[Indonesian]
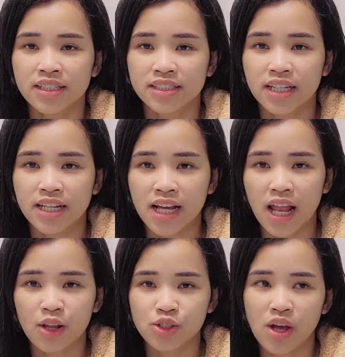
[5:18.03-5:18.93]
jadi
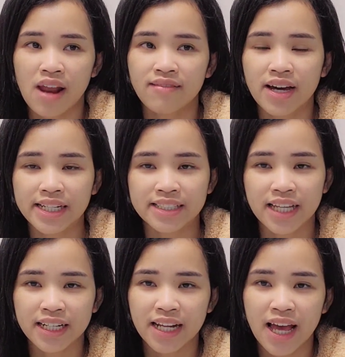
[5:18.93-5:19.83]
kalau soal
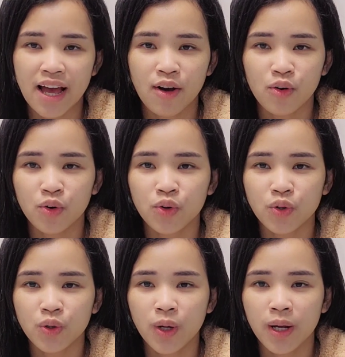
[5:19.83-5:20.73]
warisan
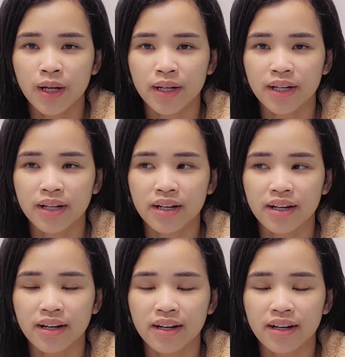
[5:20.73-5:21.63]
aku
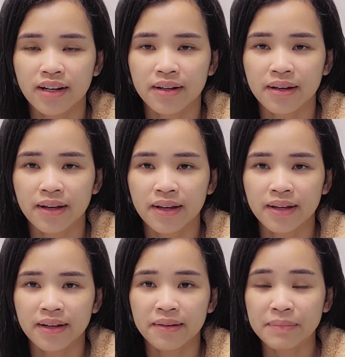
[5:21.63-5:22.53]
uh,
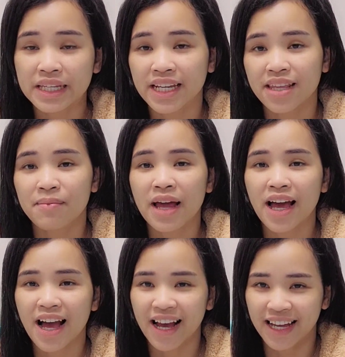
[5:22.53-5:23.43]
mikirnya
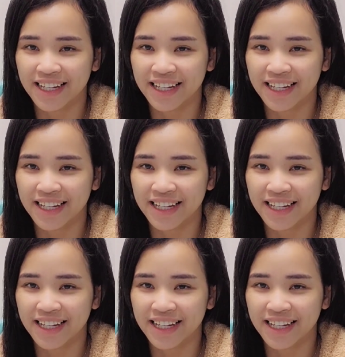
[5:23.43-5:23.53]
belakangan